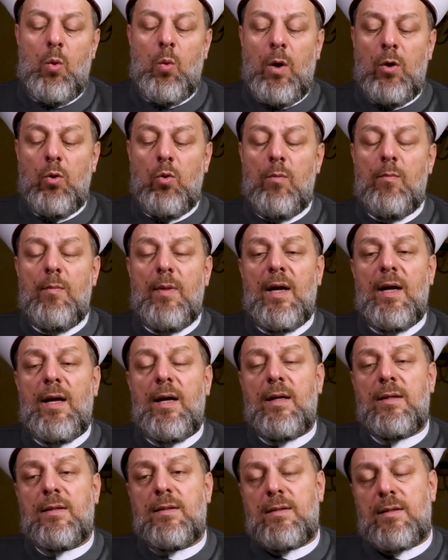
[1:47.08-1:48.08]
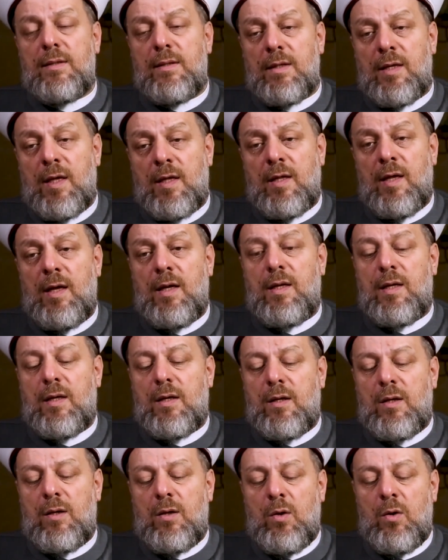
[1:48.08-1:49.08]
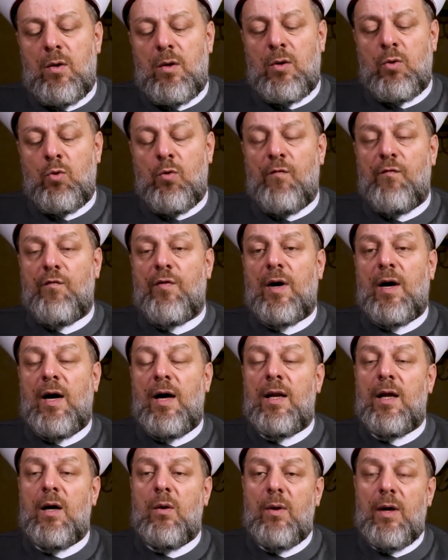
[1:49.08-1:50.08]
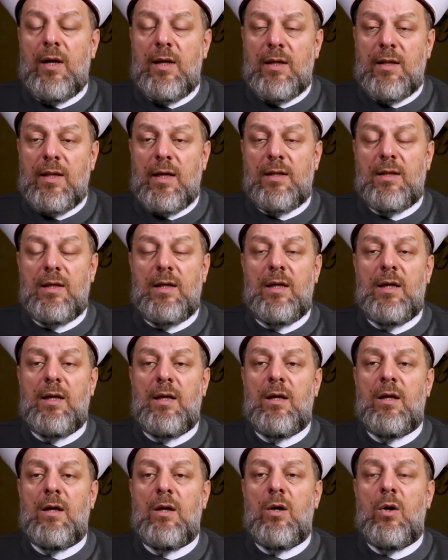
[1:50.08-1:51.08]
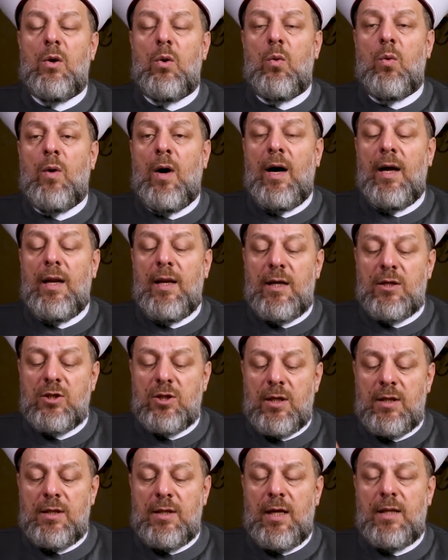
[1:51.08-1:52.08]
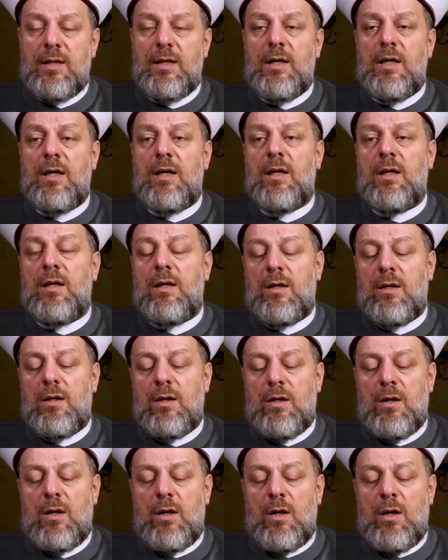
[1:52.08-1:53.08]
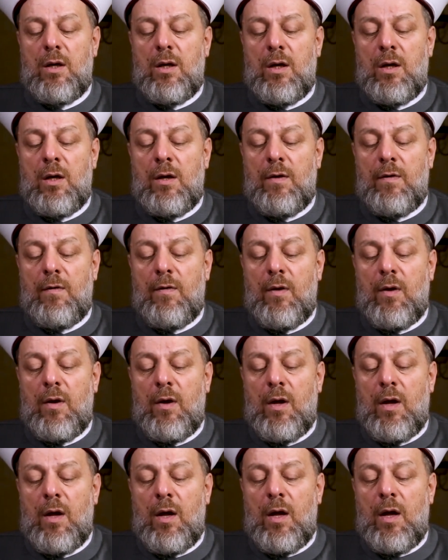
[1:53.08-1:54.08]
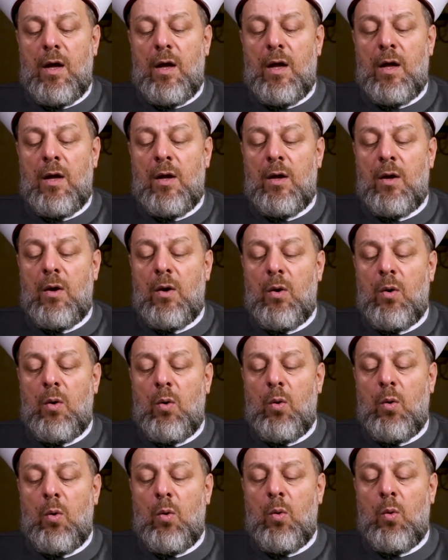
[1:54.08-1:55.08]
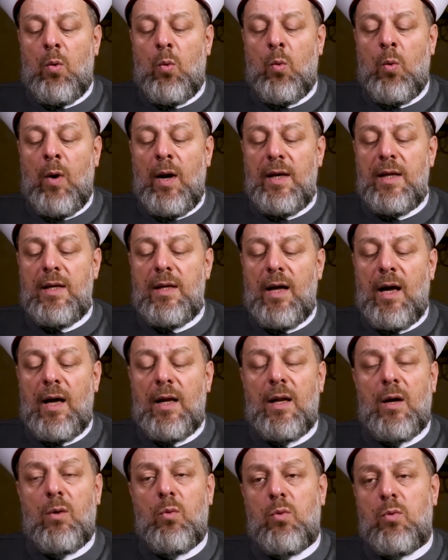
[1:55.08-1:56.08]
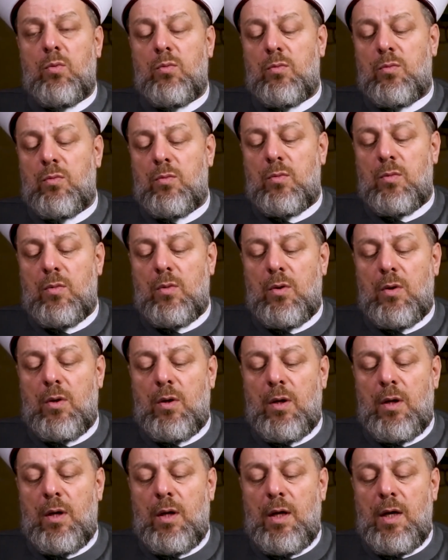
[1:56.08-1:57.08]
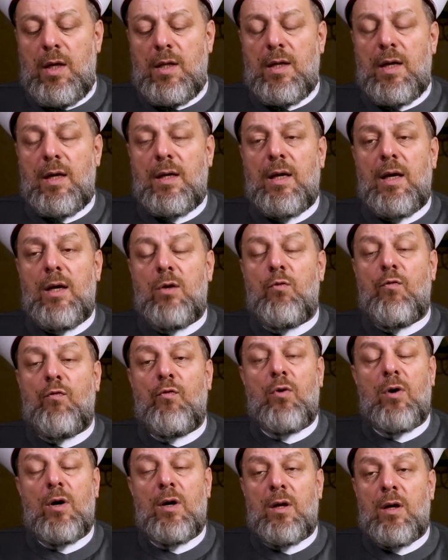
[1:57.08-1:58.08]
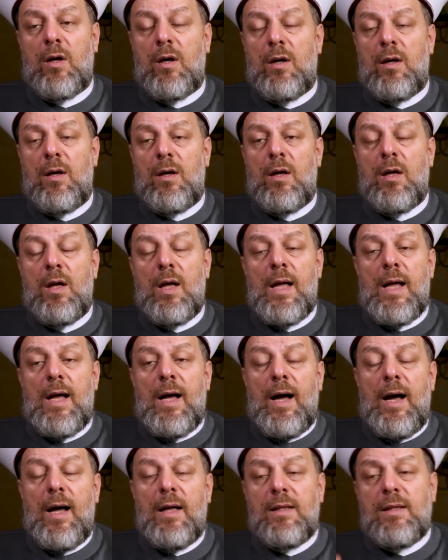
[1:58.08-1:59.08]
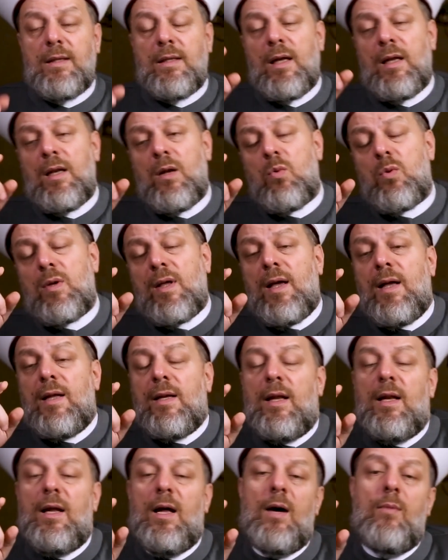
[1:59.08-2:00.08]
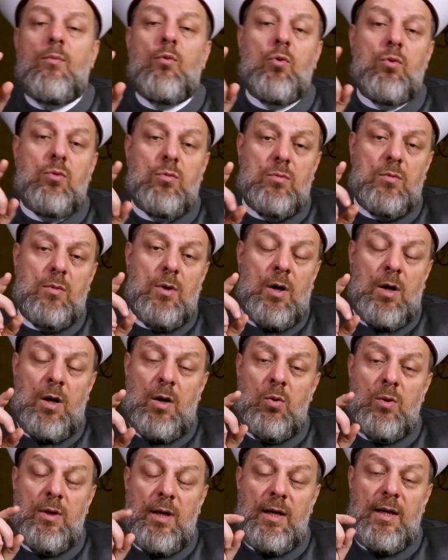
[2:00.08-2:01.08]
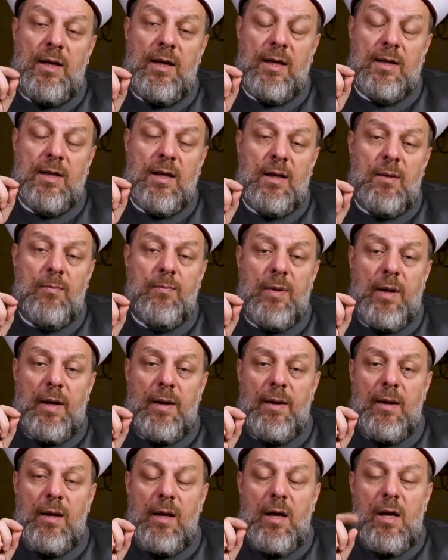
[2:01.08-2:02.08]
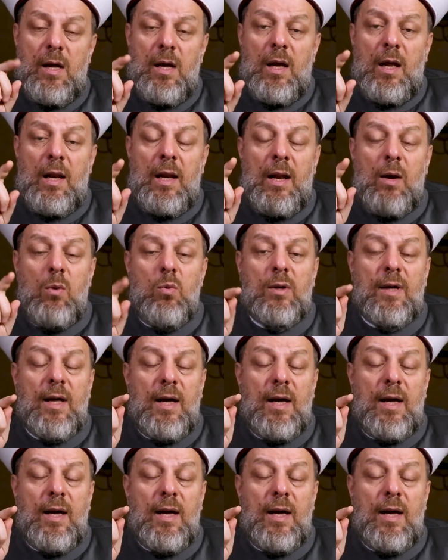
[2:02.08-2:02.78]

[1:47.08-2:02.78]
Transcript: والأمهات كذلك ينفق على والدته وعلى جدته آه، آه، وإن علوا إذا كانوا فقراء حتى لو كان الأب آه، هنا لنتنبه لو